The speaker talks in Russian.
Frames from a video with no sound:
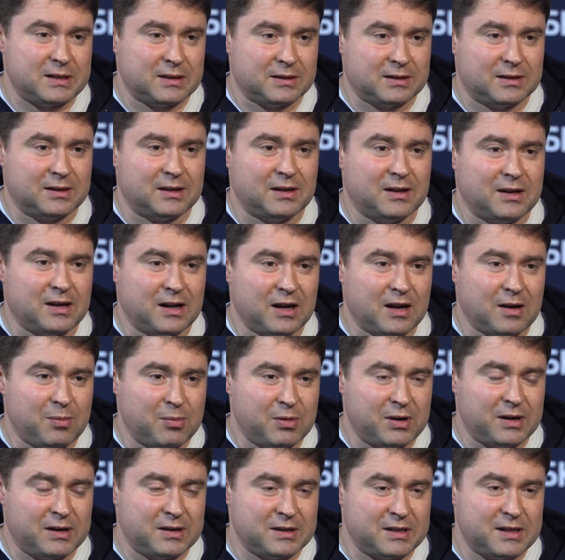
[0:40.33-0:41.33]
как
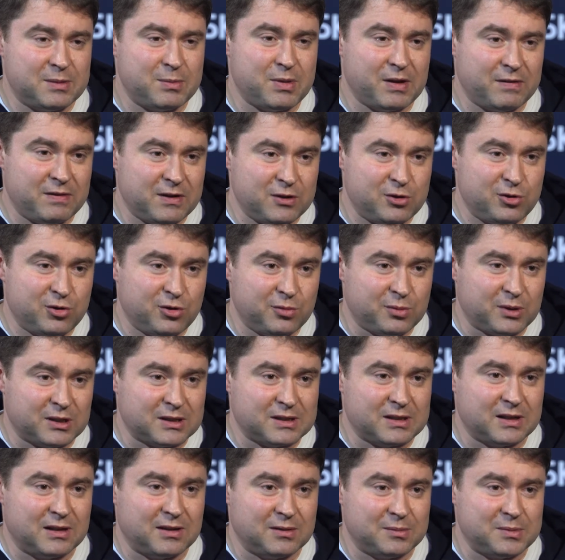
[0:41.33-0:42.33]
мы себя ведем на
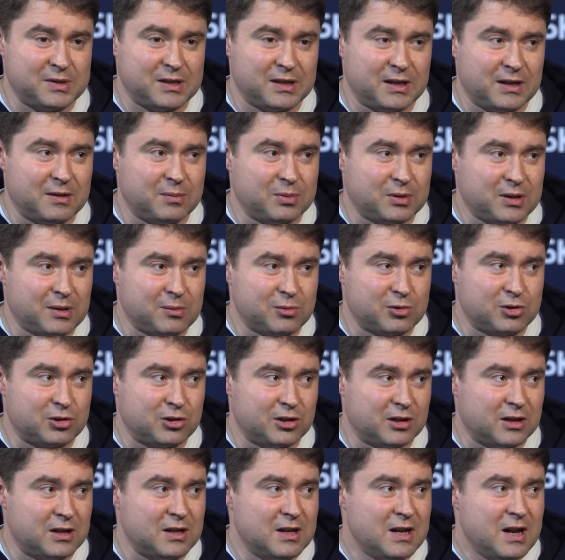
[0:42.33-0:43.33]
самом деле, потому
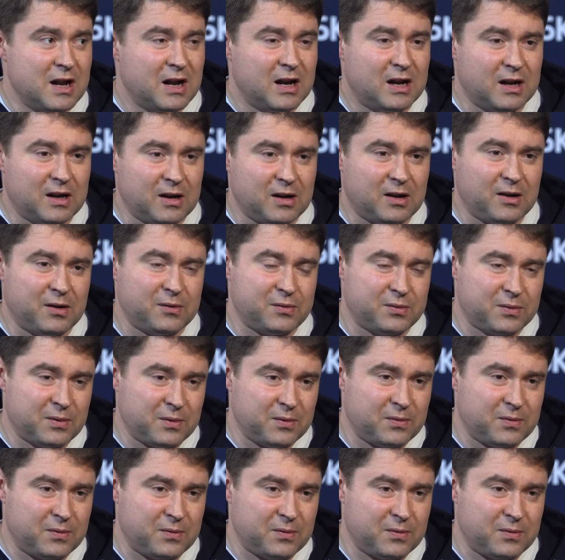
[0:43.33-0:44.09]
что э,